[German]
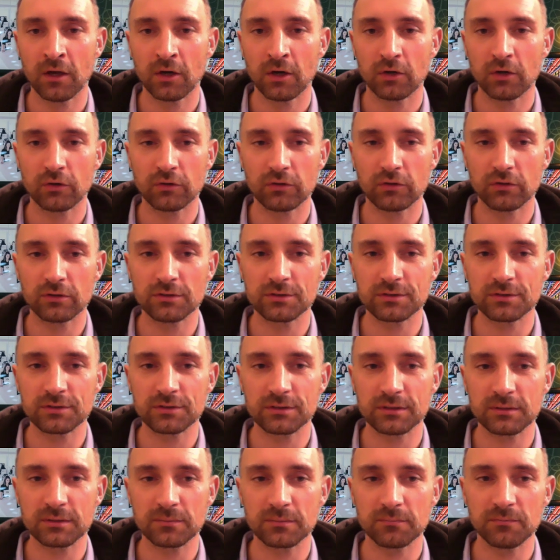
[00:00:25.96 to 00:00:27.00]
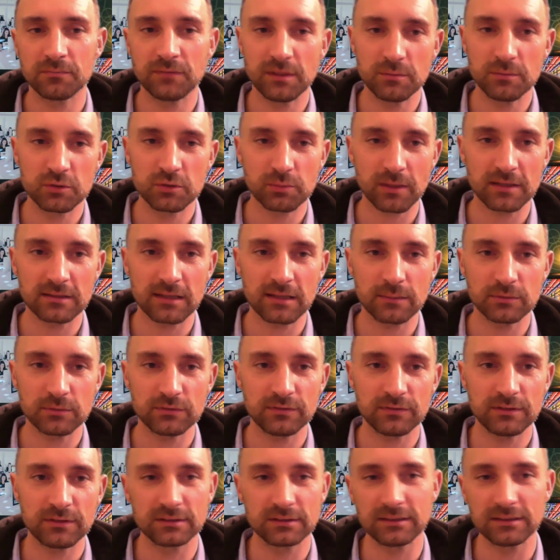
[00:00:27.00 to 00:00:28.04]
Und ähm, dementsprechend habe ich
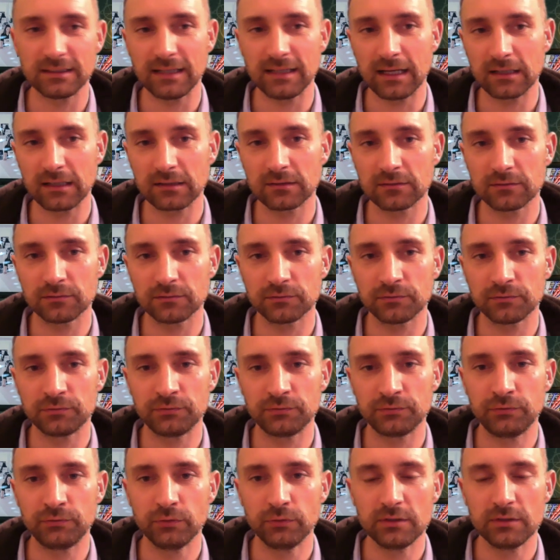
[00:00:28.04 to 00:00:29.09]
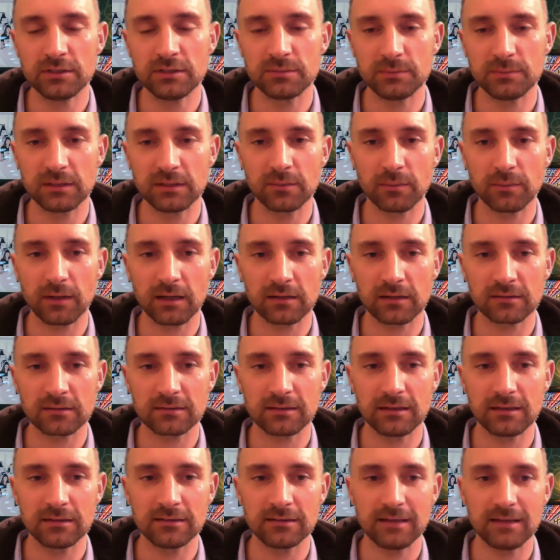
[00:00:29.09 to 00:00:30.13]
wieder einen Gedanken für dich mitgebracht,
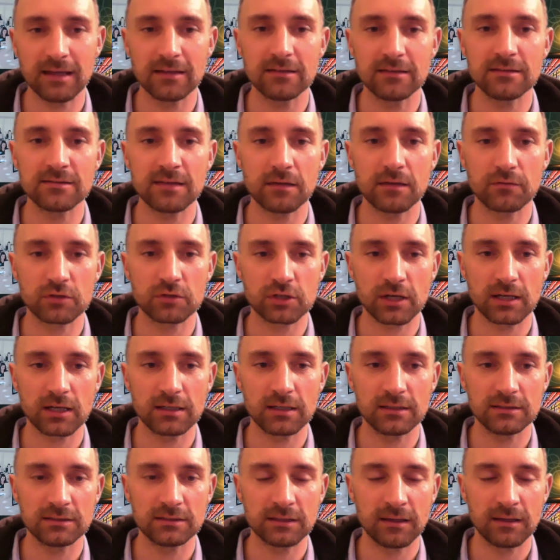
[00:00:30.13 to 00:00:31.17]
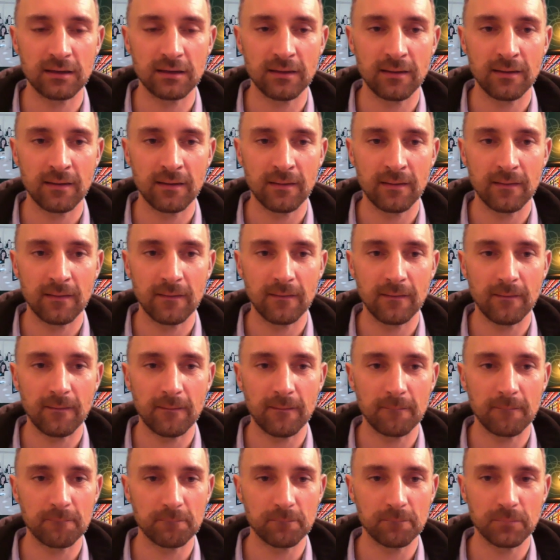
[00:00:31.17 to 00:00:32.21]
der, der dich sehr wahrscheinlich
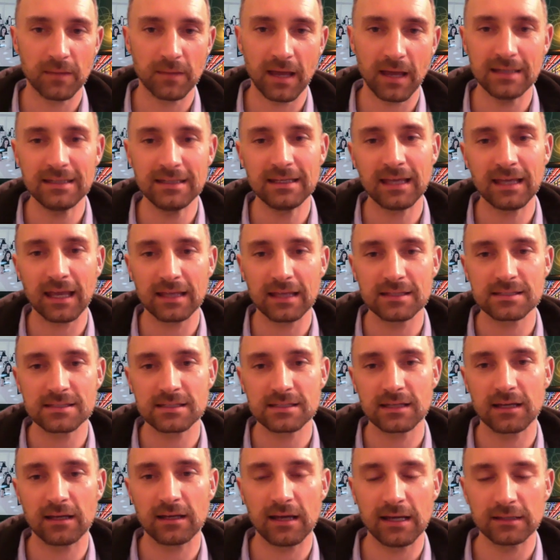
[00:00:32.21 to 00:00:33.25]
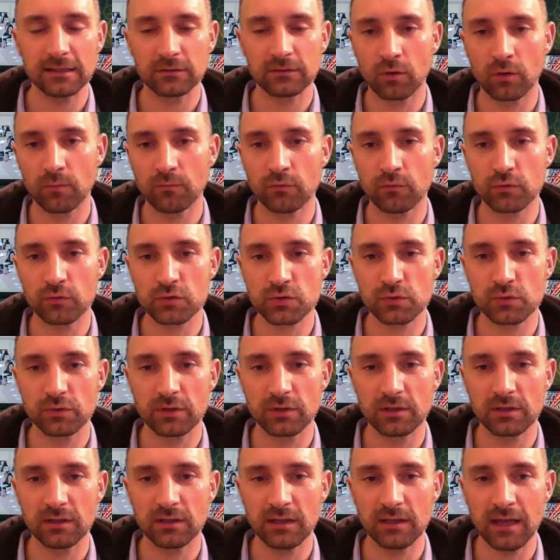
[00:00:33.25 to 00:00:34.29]
ähm, an die Grenze deiner eigenen
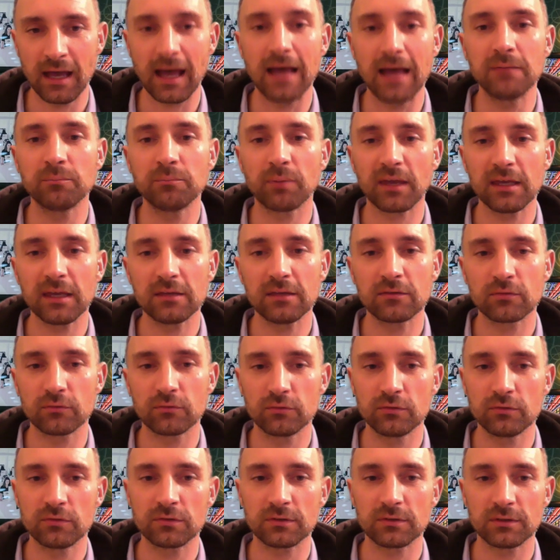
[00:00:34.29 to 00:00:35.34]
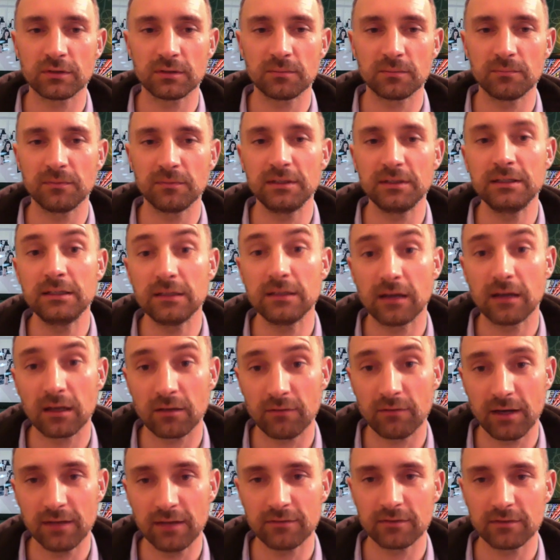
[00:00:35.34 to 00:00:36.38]
Komfortzone heranbringt und ähm,
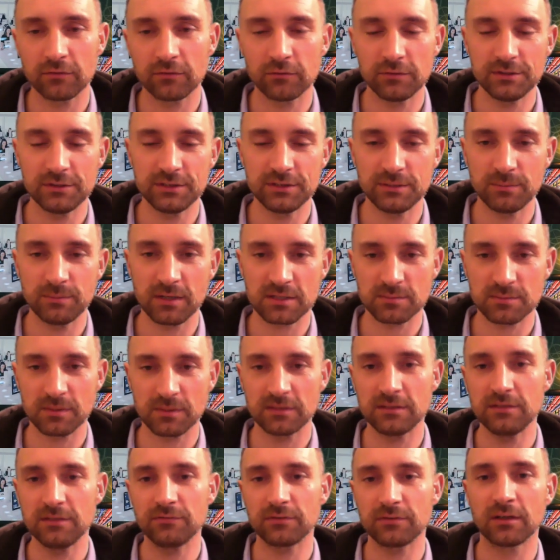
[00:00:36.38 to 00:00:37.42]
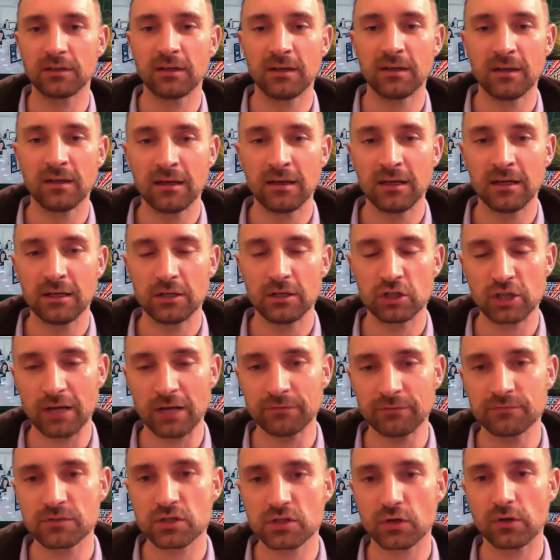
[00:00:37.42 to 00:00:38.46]
idealerweise natürlich die Perspektive
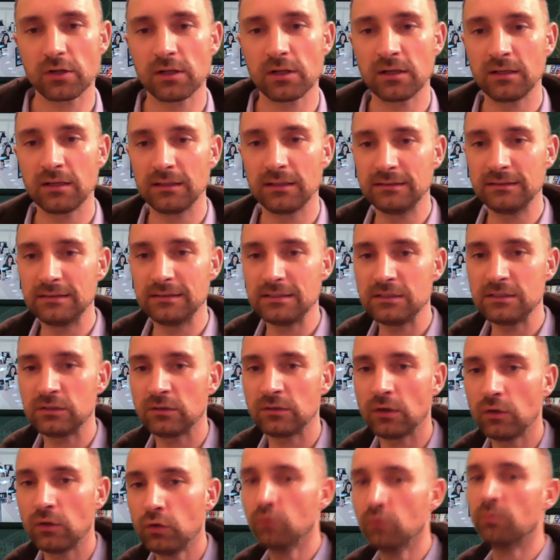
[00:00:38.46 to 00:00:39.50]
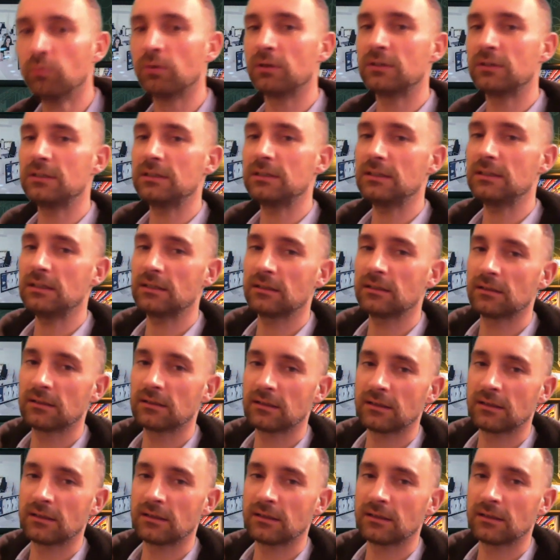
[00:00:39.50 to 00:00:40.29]
schaffen soll, dich über die